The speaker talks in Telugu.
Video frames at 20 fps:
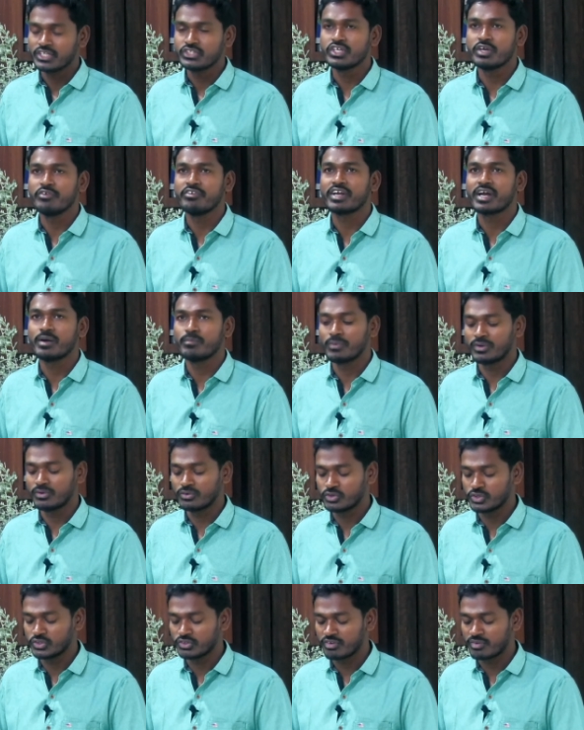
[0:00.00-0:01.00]

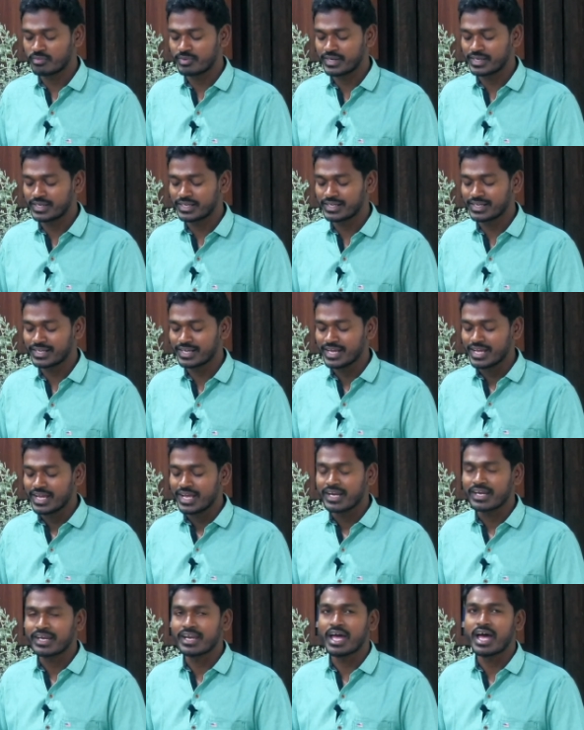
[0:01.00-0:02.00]
చెవికమ్మలు కుదవబెట్టి
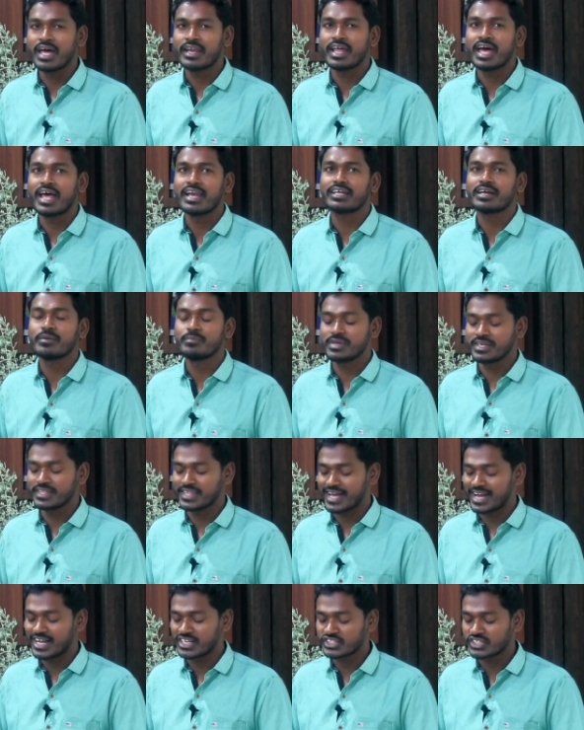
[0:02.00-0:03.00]
నా నాల్క
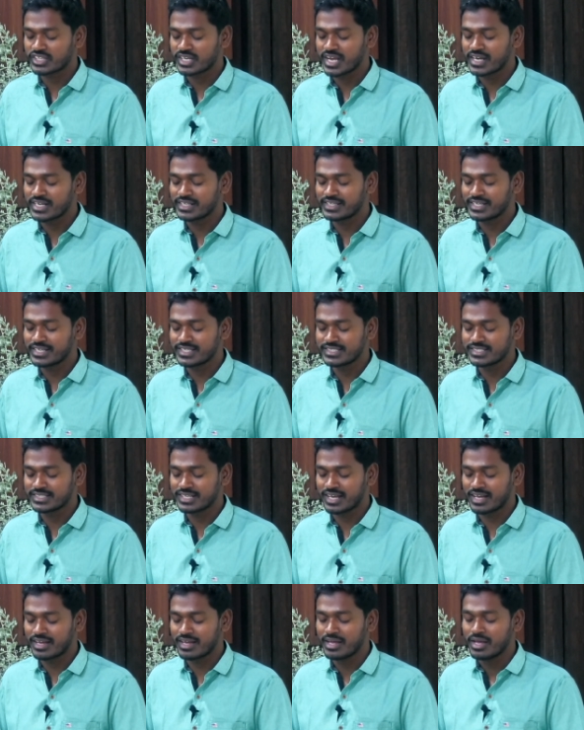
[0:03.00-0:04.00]
మీద అక్షరాన్ని
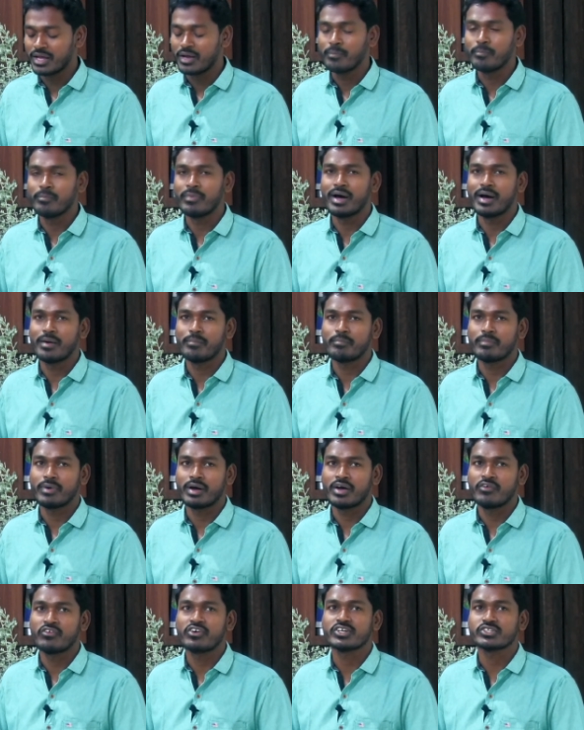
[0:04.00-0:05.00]
గీసిన మా అమ్మ
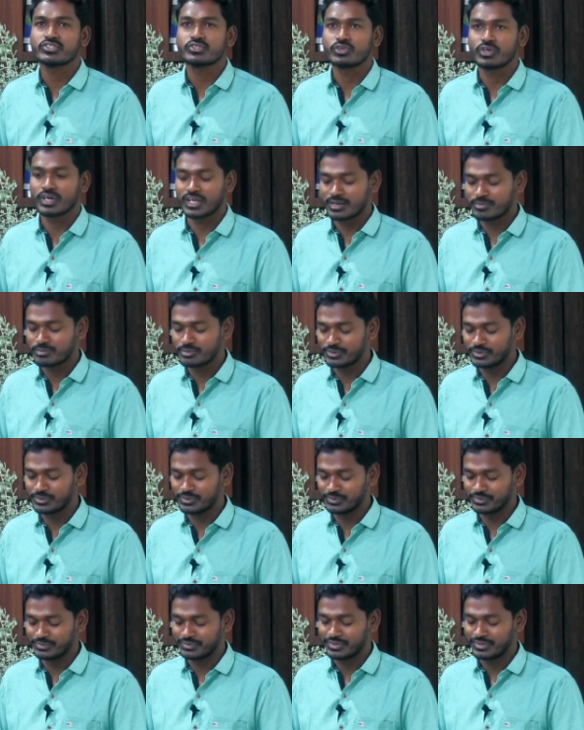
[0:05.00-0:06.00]
ఒక సుక్కల ముగ్గు